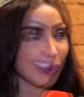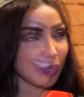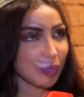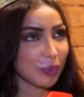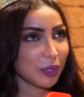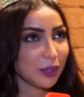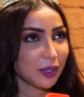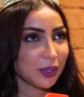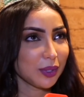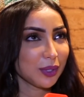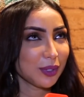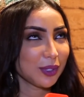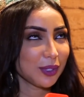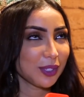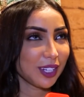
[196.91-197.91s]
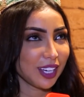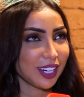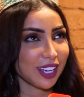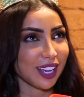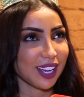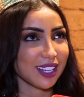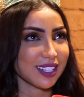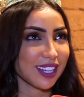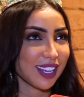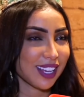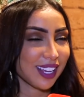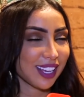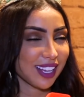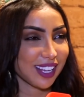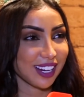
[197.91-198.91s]
ولي ولي ولي ولي, ولي على
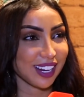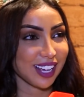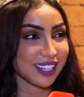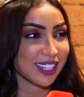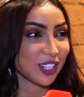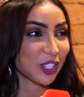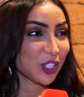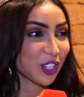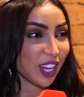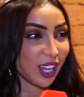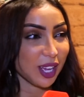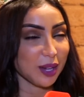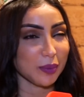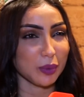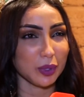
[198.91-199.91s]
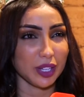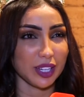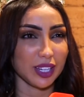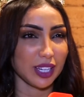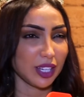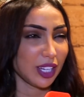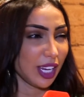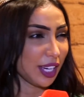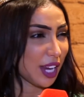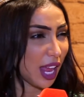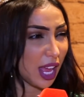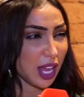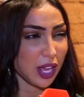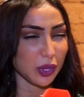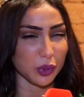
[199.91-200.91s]
غزال غزال الشغب
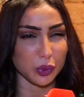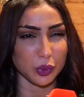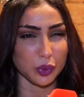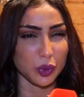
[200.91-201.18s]
والعناد